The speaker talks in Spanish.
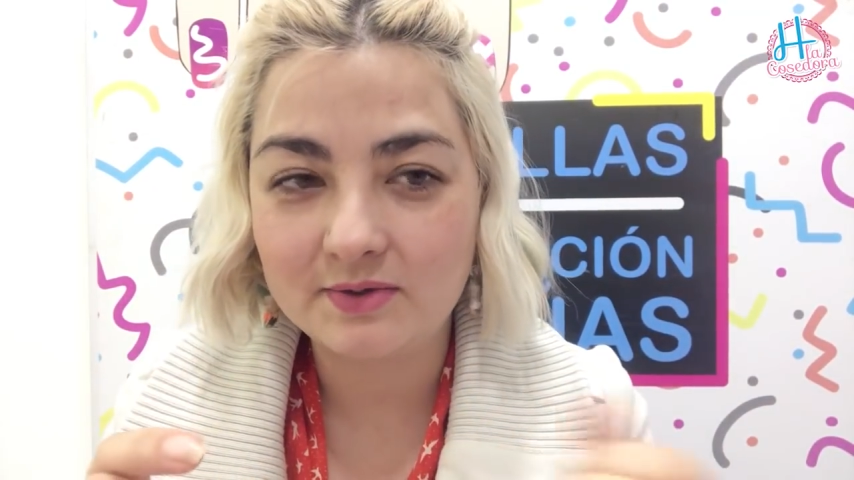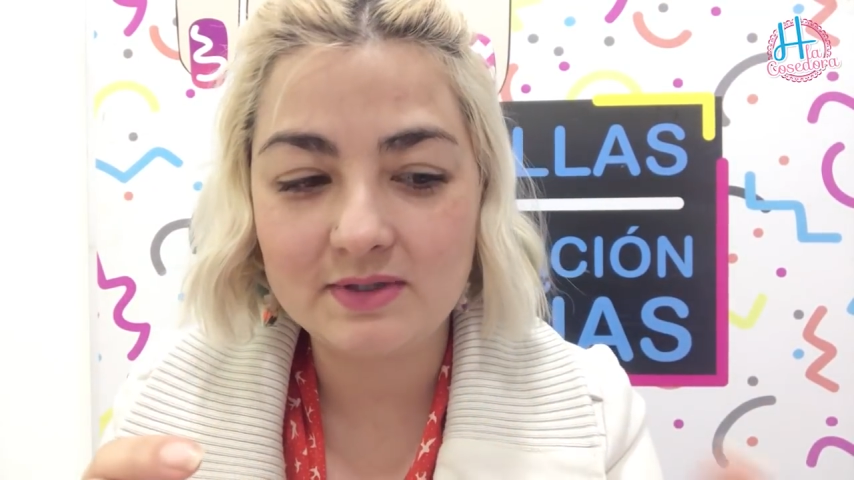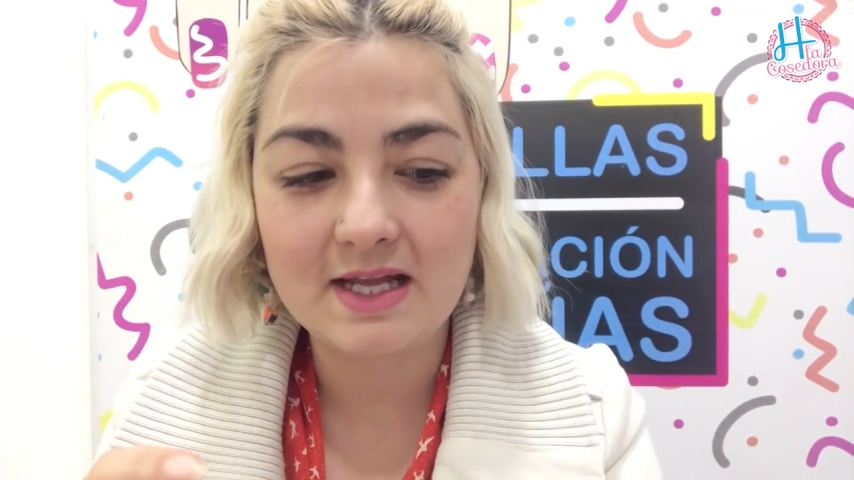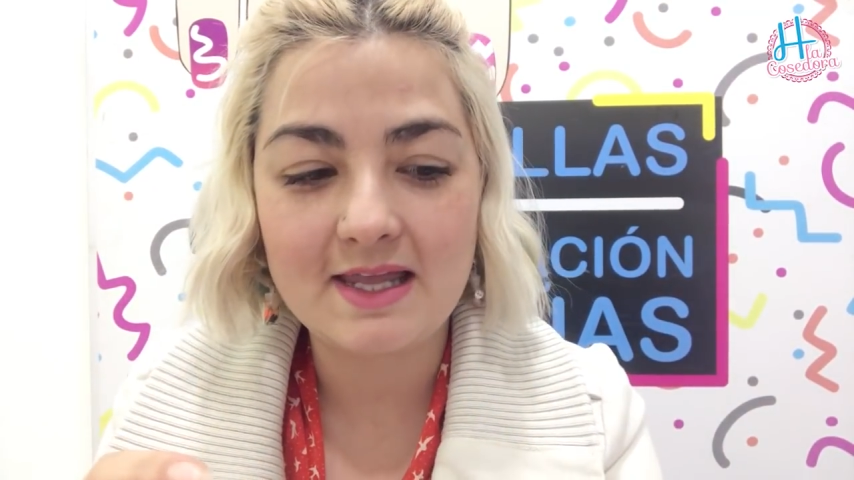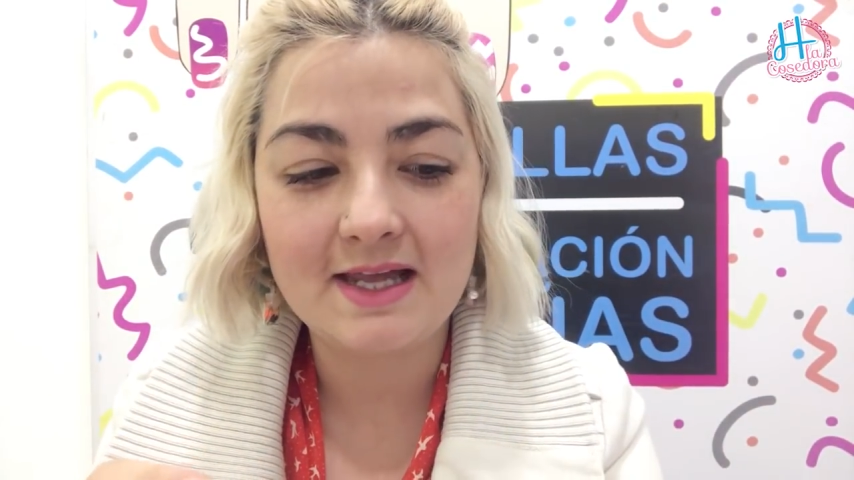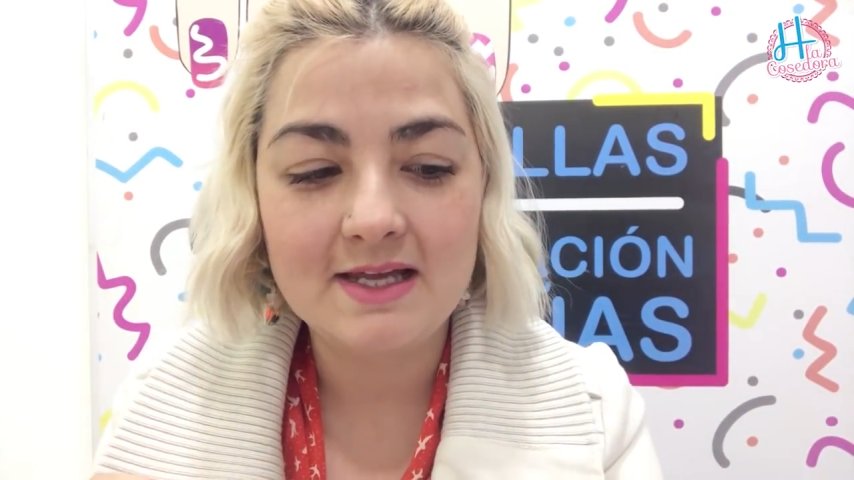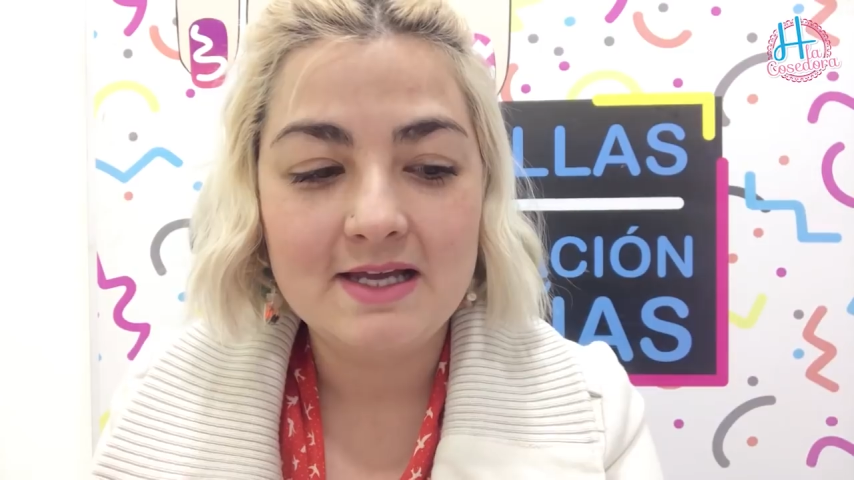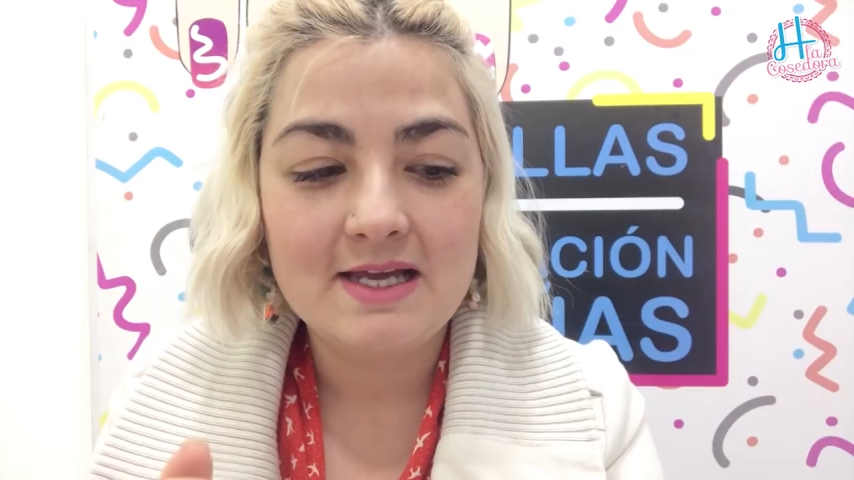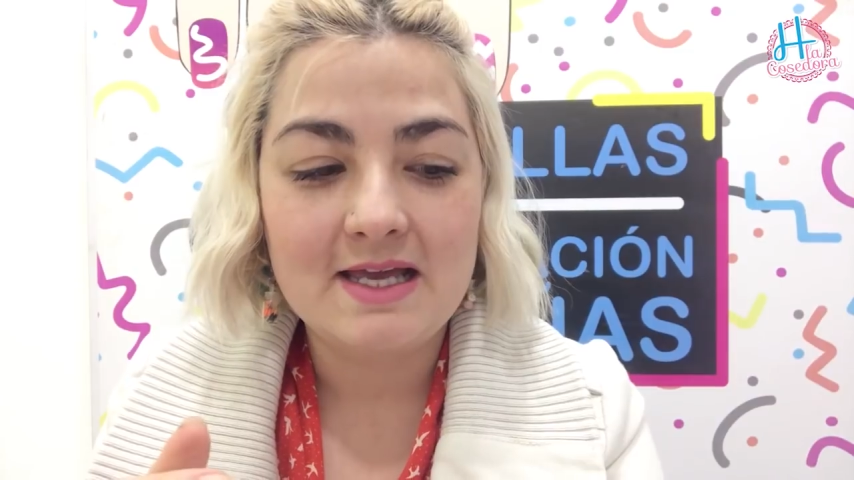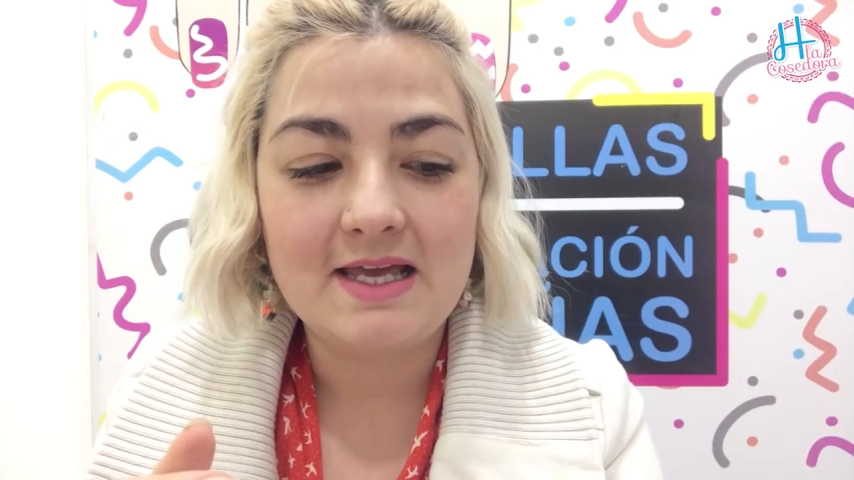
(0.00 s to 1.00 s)
con nada.
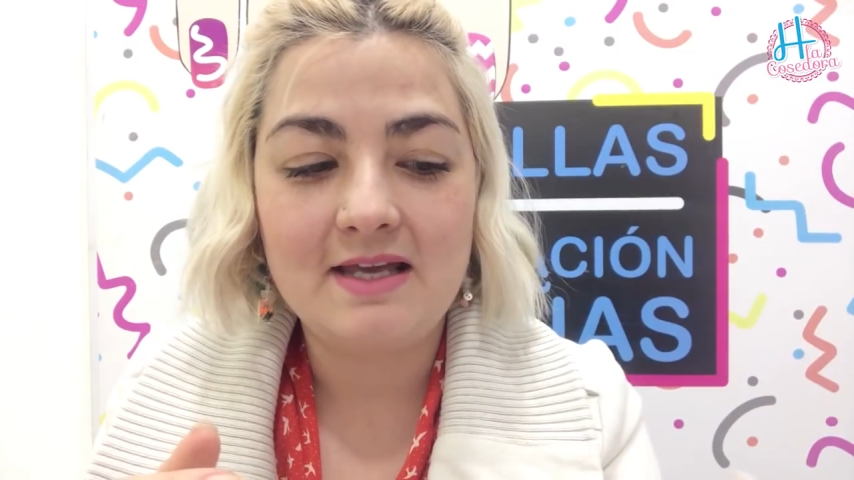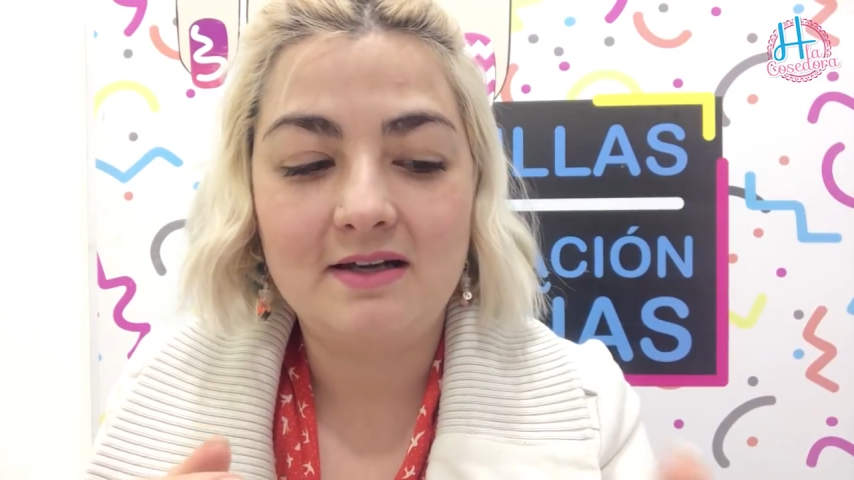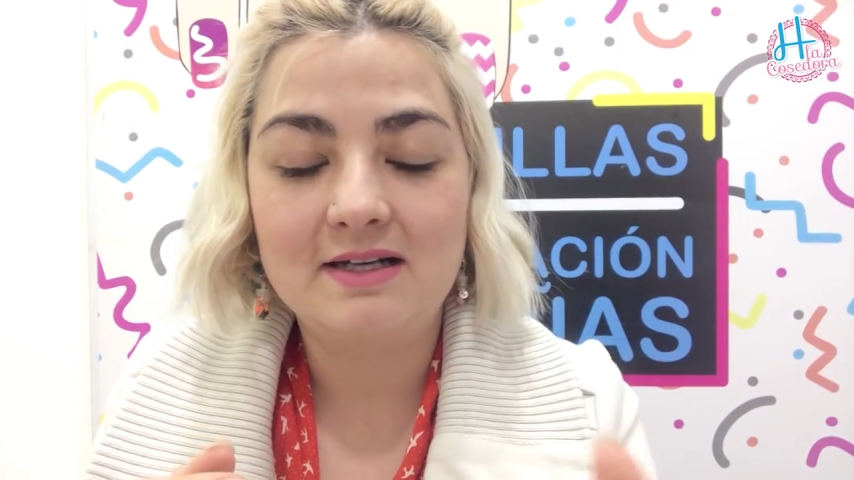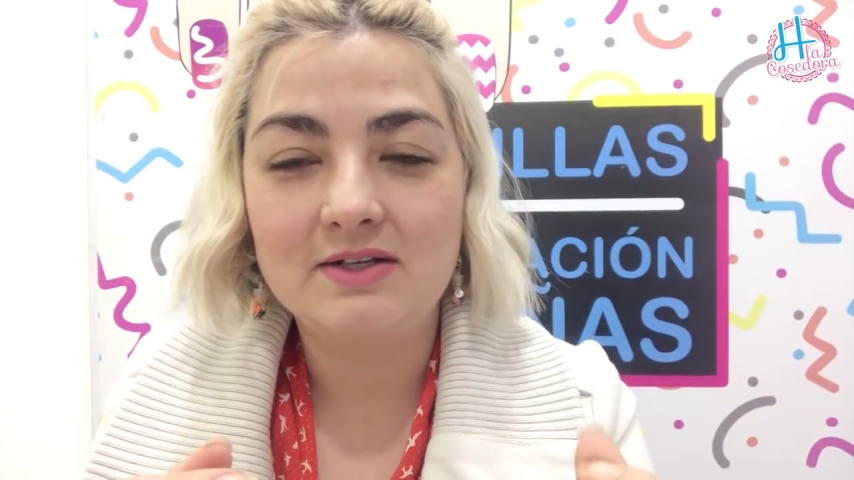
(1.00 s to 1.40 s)
Eh,